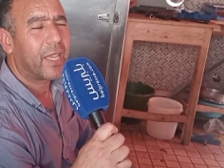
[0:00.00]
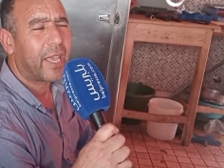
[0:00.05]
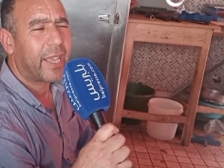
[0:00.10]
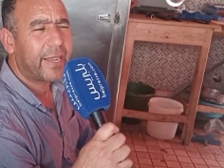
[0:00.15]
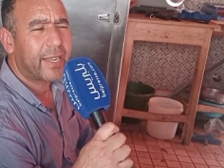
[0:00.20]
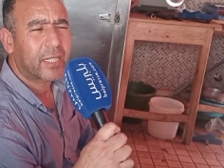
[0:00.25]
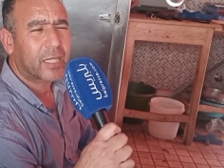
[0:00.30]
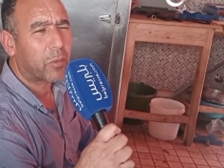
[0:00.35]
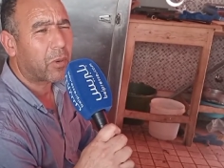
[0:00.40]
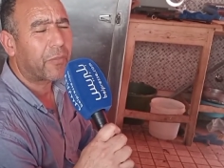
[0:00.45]

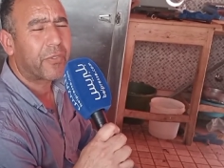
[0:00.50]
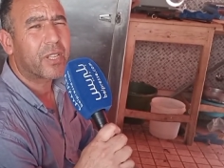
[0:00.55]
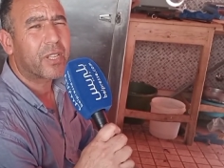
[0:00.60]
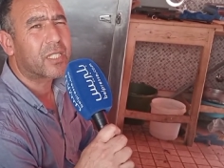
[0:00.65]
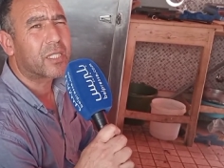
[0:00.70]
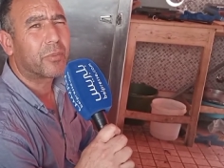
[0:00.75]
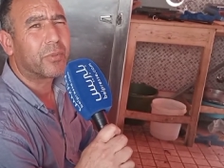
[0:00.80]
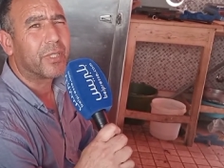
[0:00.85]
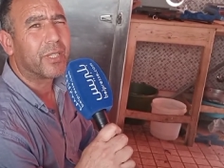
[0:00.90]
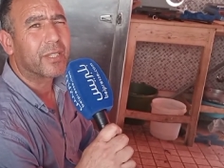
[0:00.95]
اي طاوله فيها
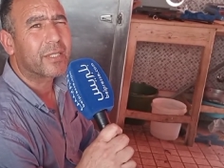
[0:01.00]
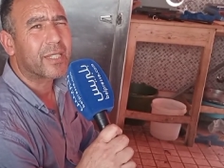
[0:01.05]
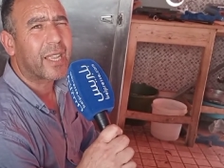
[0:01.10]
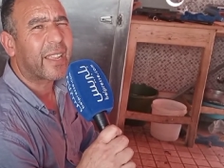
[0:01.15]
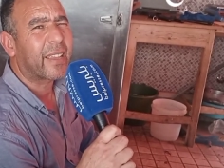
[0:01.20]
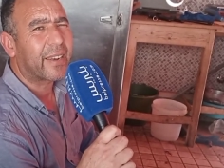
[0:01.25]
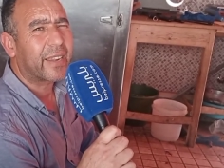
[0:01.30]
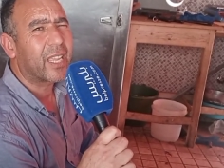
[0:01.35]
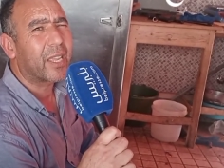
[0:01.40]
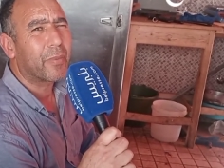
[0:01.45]
التبديل
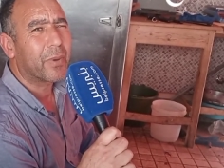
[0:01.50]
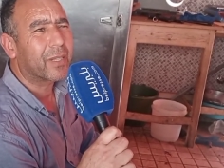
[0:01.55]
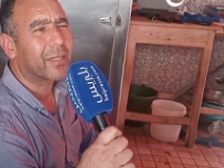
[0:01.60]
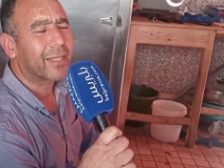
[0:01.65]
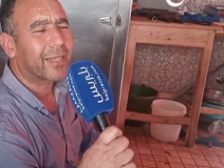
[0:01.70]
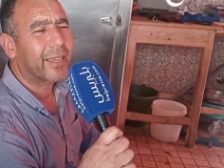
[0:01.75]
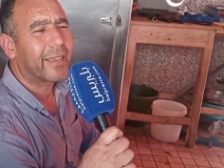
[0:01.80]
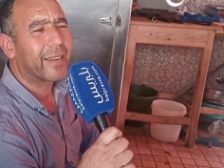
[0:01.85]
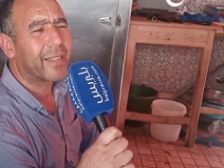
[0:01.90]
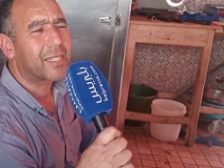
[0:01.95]
تقريبا
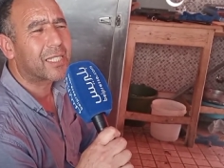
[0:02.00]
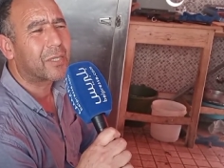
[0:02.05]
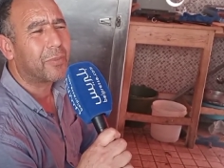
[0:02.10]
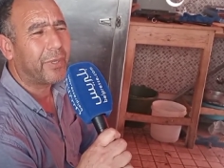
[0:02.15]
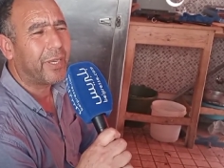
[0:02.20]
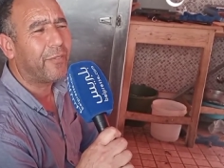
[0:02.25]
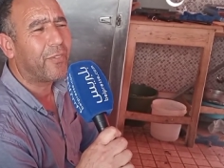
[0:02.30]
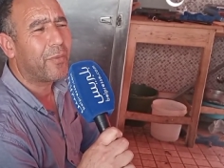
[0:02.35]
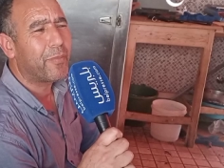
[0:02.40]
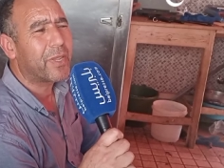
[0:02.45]
عندك انا 70% 60%
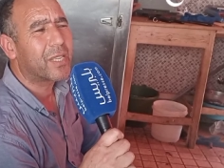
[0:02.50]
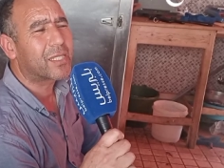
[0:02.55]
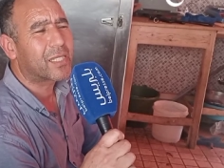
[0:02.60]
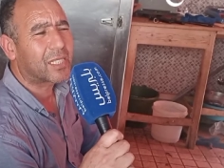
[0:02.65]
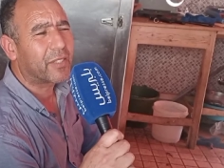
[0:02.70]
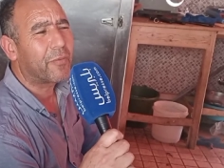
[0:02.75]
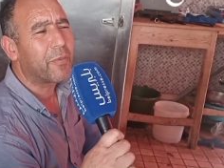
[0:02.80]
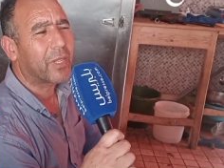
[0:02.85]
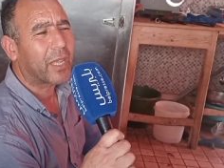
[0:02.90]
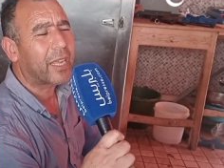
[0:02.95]

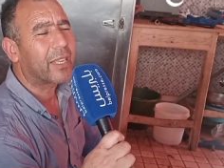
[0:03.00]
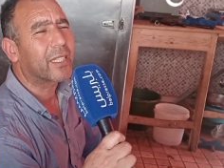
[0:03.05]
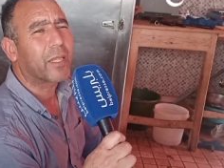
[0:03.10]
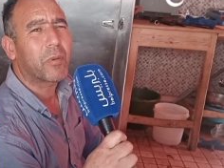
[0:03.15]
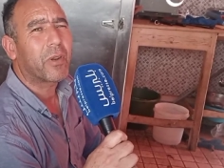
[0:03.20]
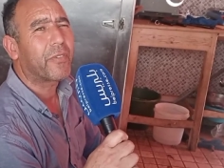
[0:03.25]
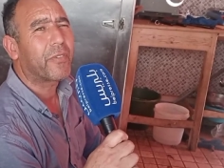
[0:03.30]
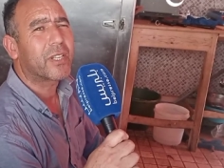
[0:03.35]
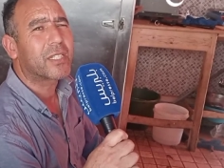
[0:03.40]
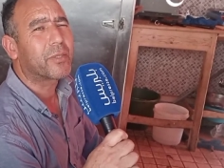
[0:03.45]
اي
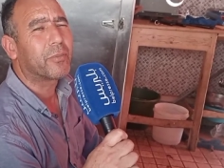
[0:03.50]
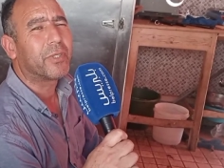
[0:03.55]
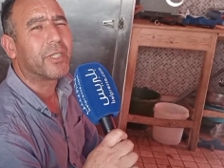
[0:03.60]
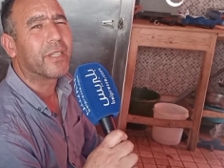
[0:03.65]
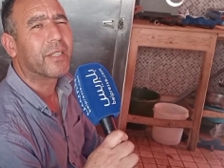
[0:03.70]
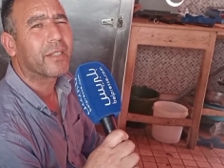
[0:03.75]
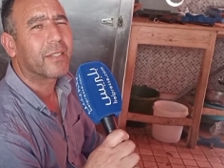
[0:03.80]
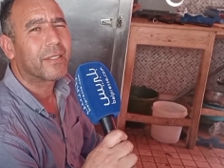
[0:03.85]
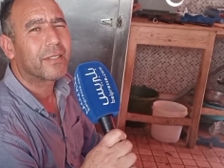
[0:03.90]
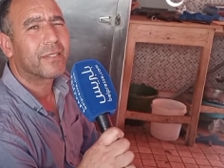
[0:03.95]
طاوله فيها التبديل
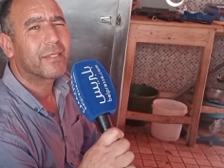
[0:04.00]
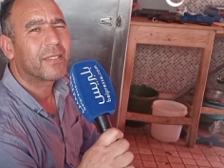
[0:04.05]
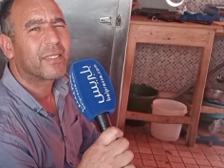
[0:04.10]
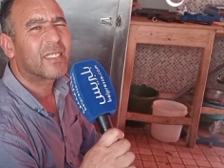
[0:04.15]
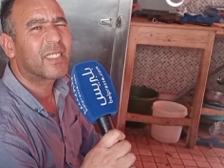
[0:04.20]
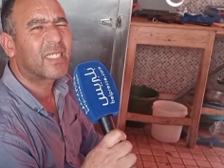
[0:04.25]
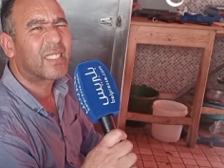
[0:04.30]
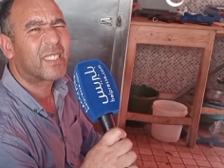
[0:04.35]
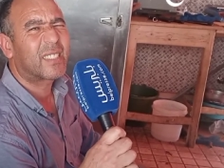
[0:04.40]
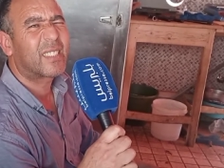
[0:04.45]

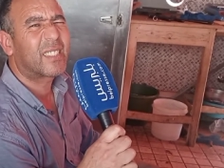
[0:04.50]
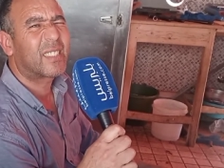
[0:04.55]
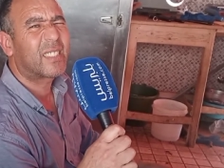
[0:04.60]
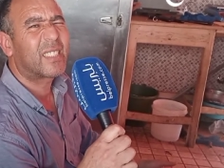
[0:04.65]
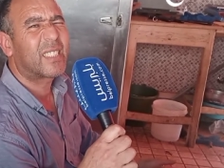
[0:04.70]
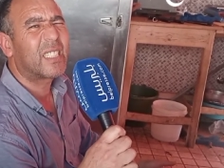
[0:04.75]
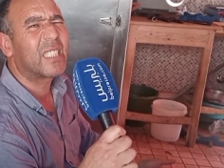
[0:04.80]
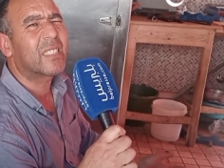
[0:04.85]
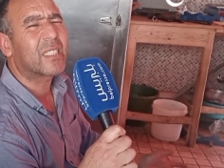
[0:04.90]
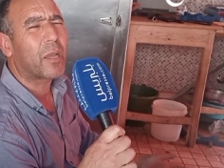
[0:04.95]

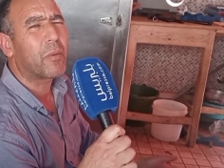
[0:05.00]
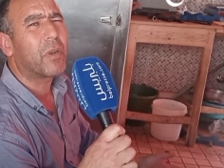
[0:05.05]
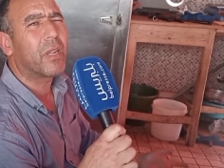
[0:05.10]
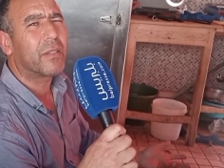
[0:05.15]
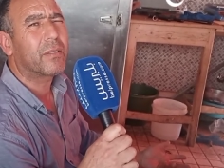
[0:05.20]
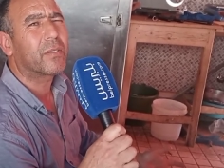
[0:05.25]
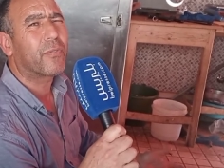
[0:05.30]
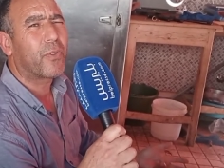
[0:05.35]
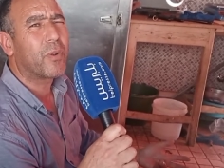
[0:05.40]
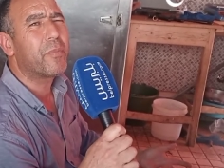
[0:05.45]
60
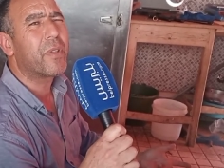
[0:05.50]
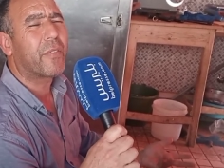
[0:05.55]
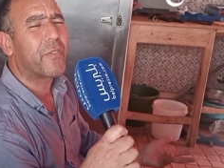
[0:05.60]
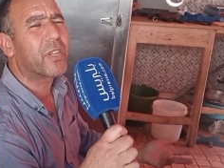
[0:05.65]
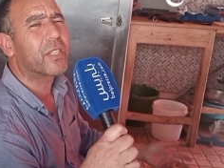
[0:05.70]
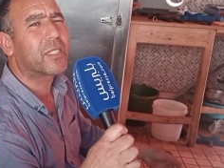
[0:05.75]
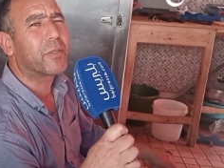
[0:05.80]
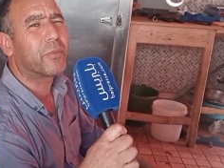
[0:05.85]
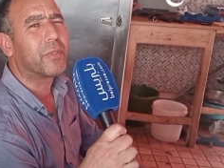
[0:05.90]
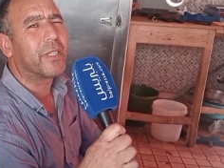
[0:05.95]
طاوله في المية
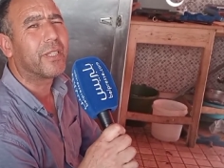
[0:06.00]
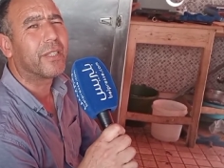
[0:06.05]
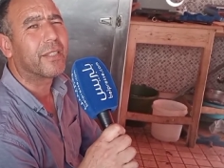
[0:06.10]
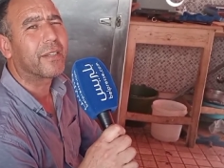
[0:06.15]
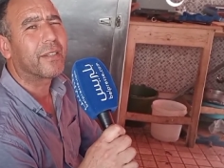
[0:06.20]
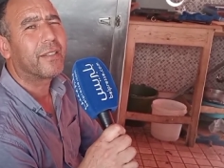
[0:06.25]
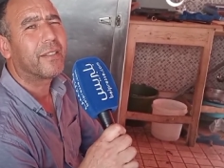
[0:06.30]
فيها التبديل